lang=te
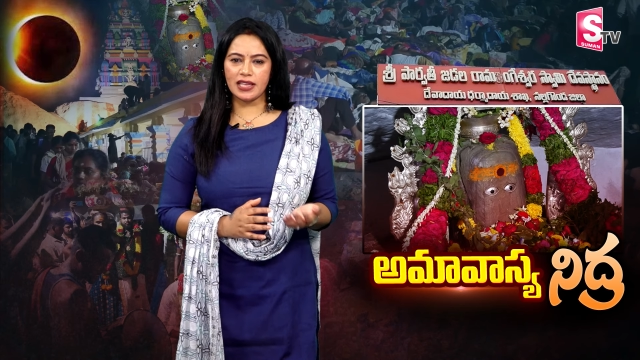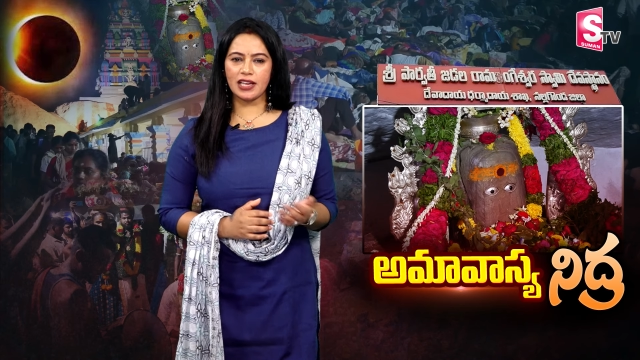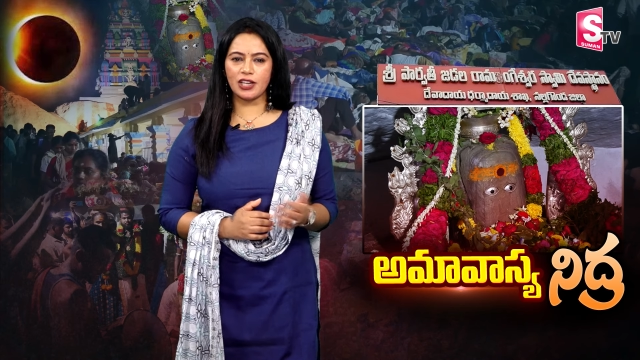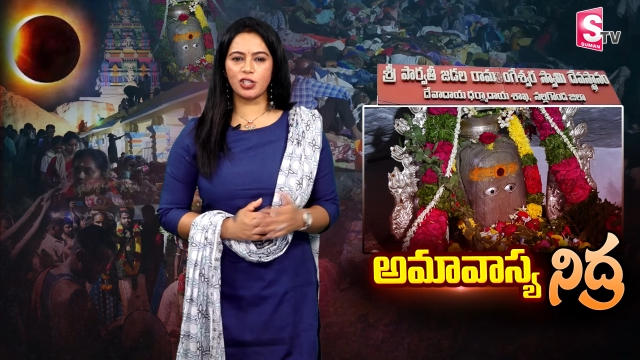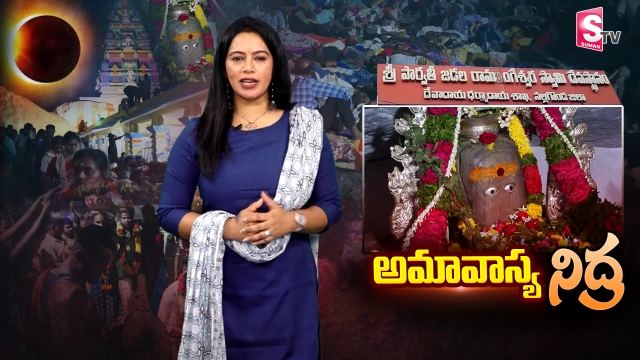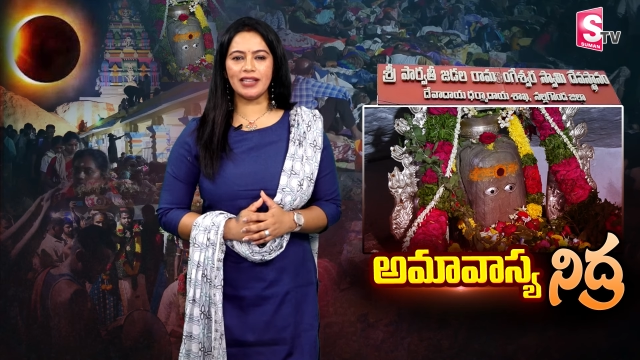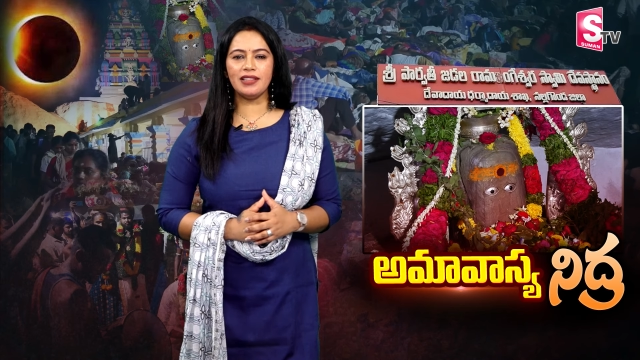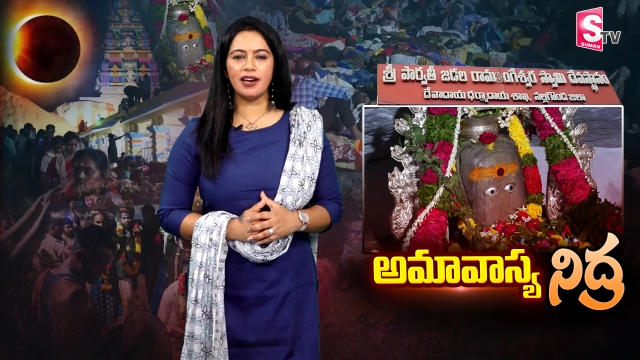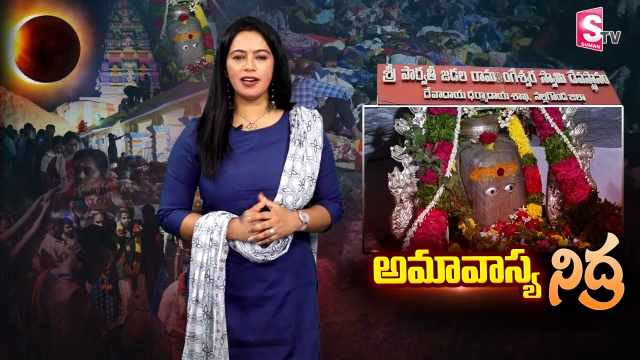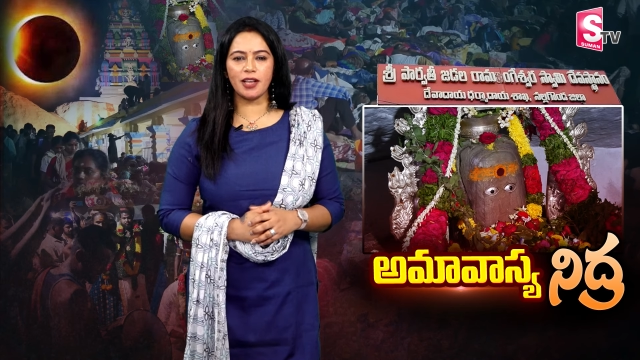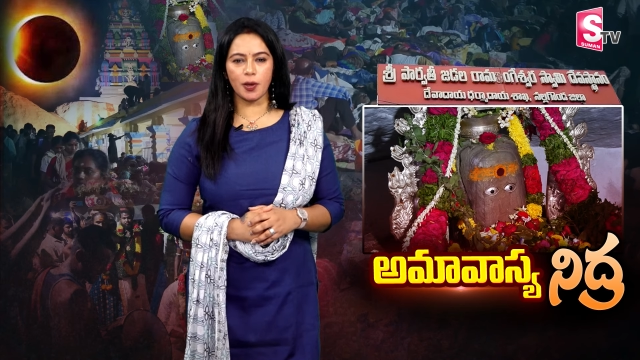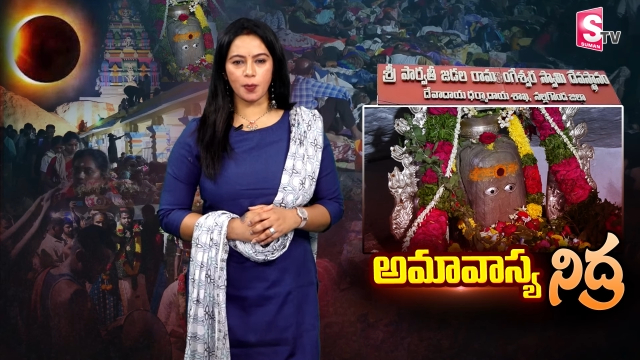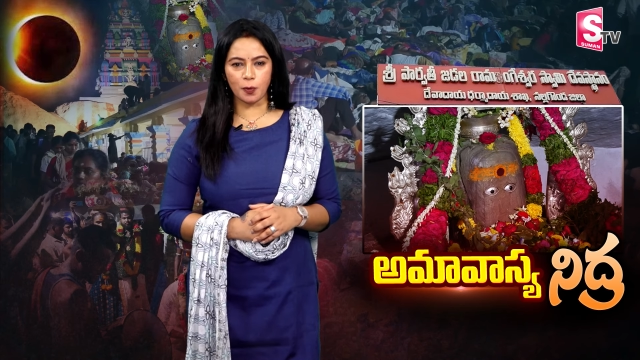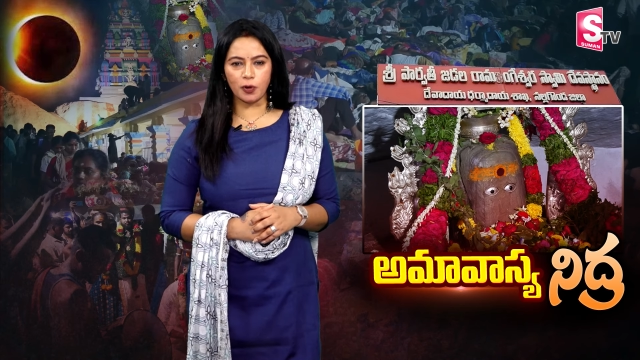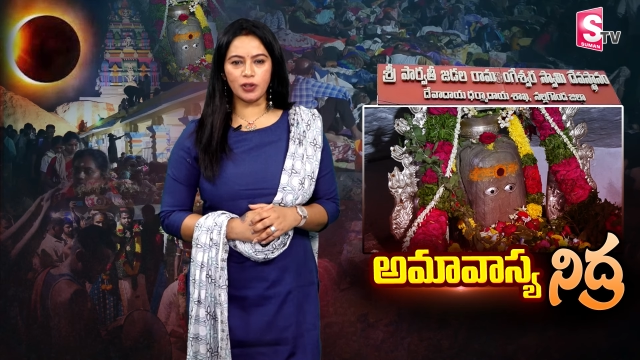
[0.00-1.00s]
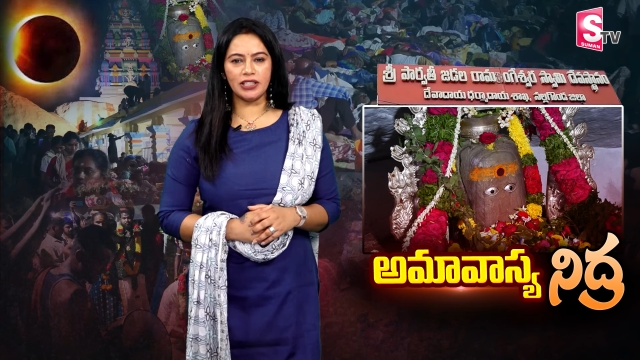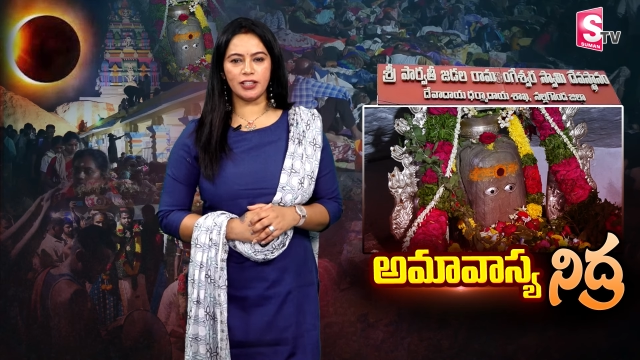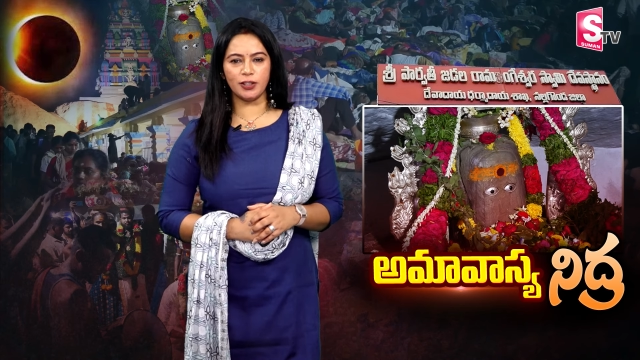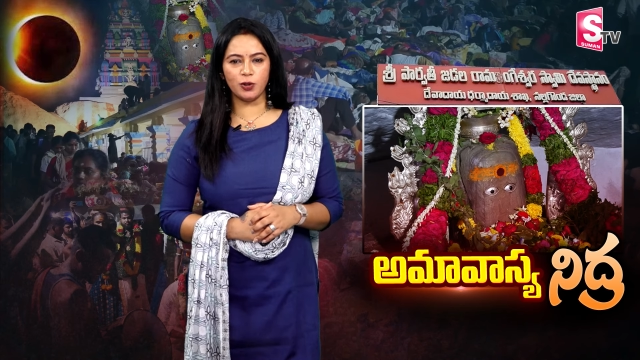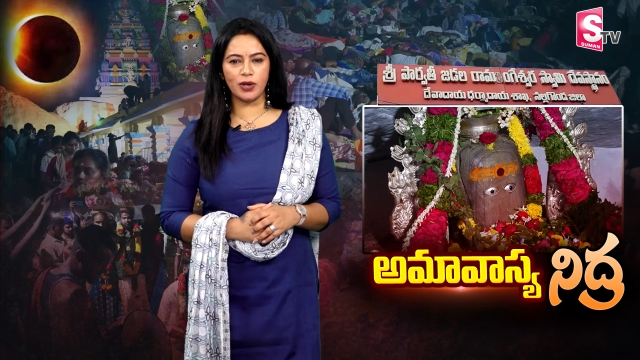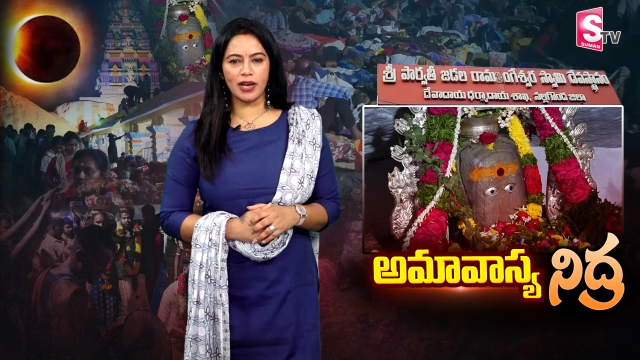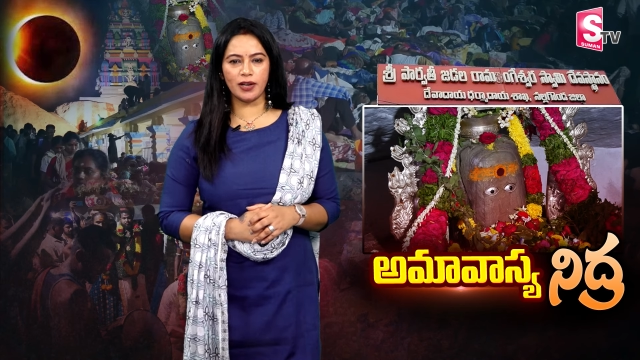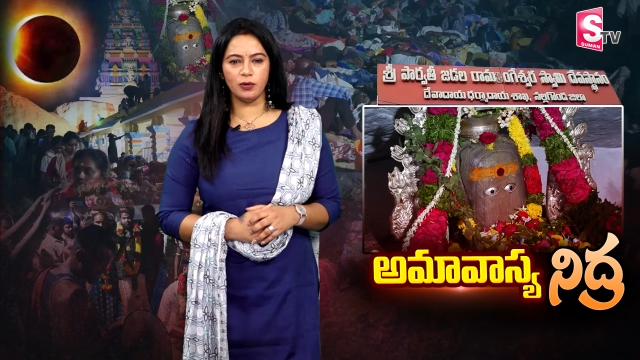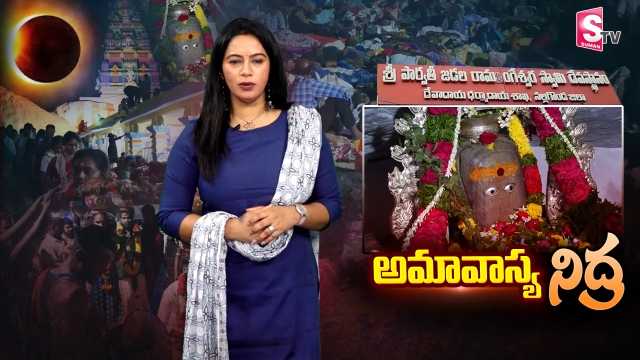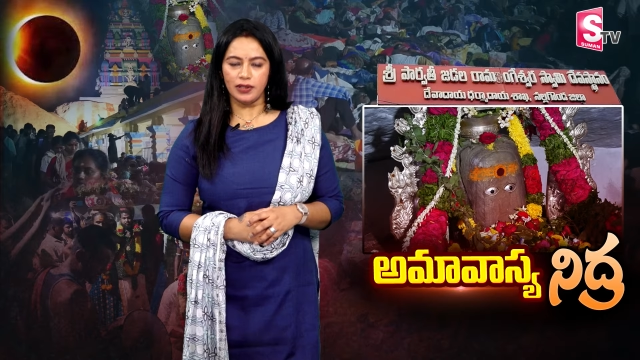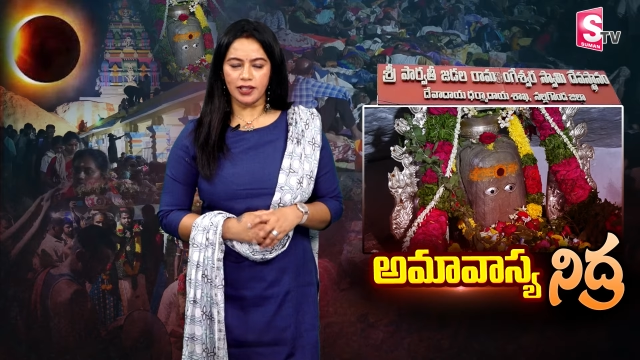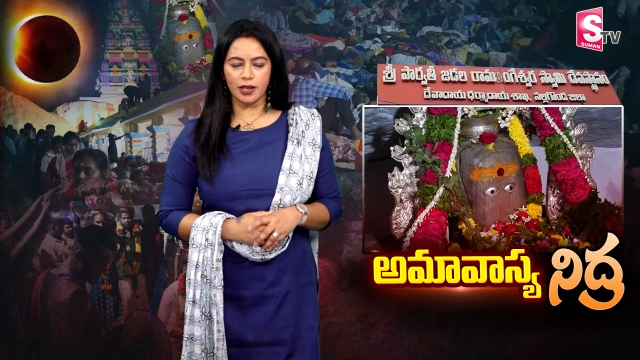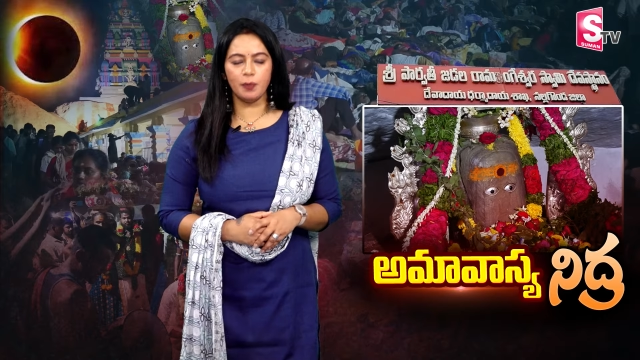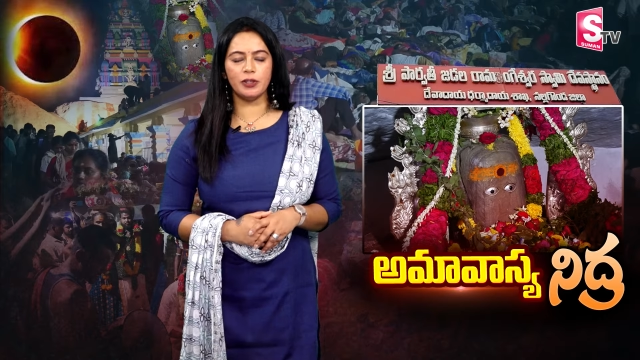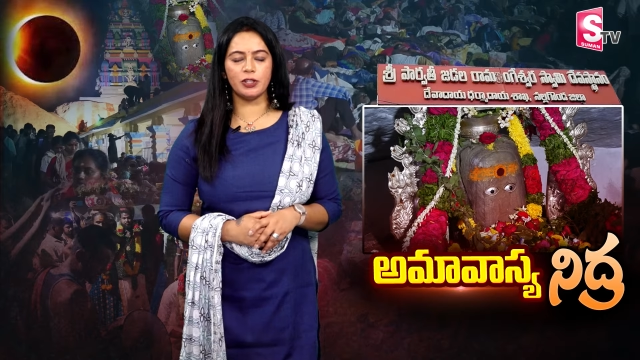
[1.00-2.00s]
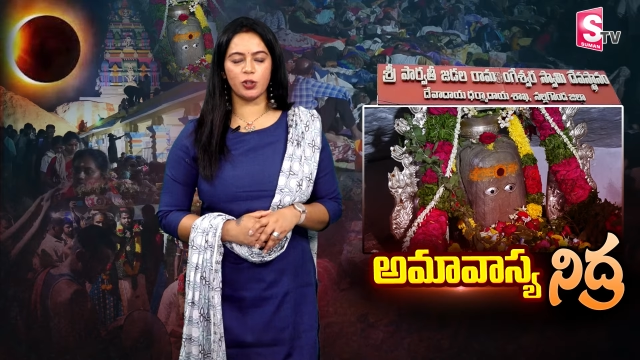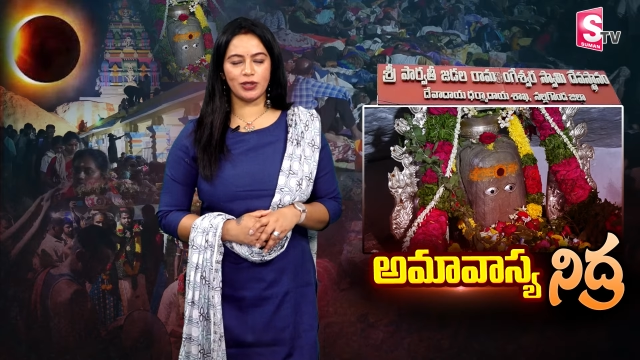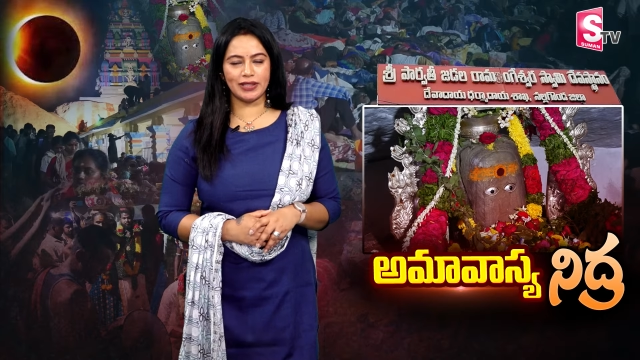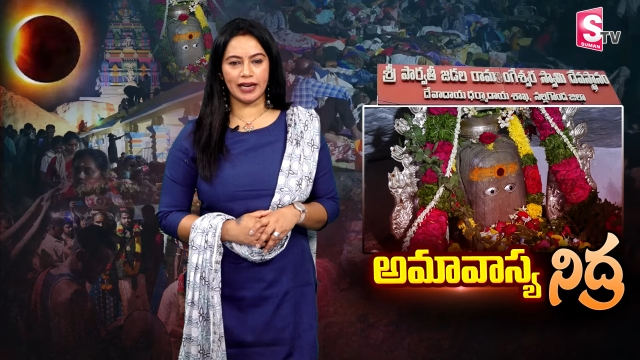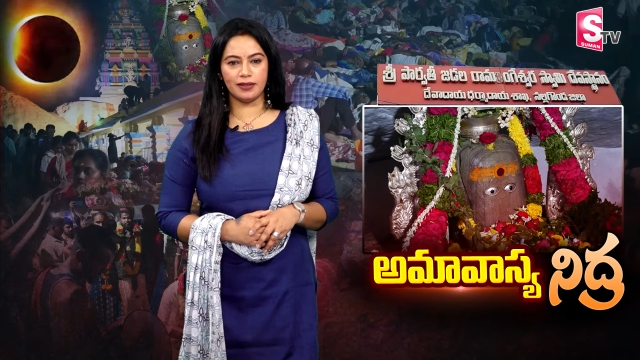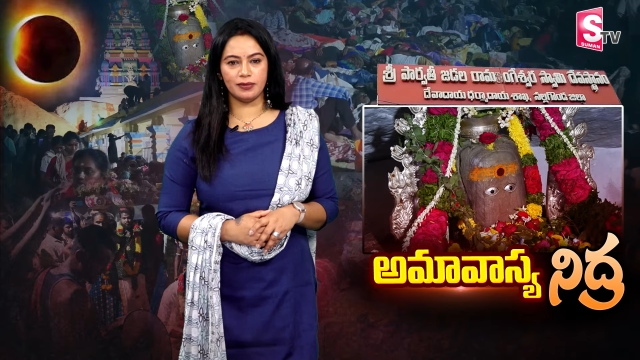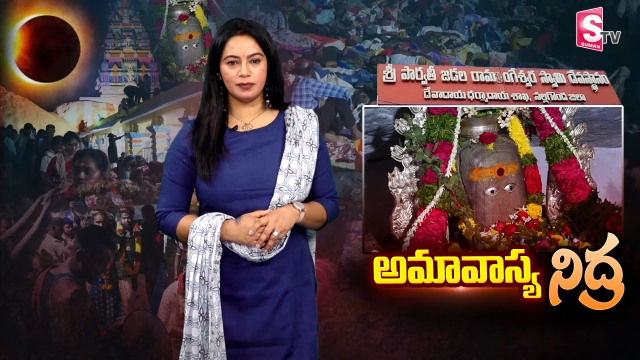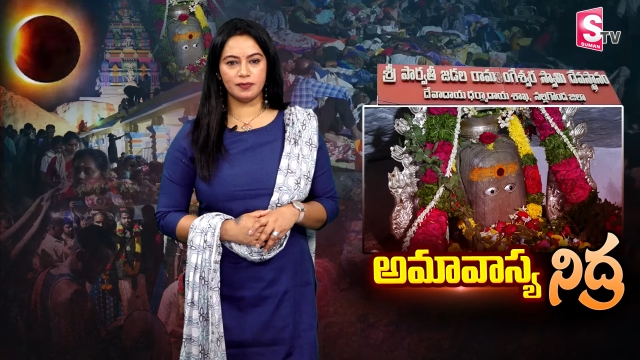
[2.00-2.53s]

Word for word: ఈ క్షేత్రానికి పోటెత్తుతున్నారు ఇప్పుడు చూద్దాం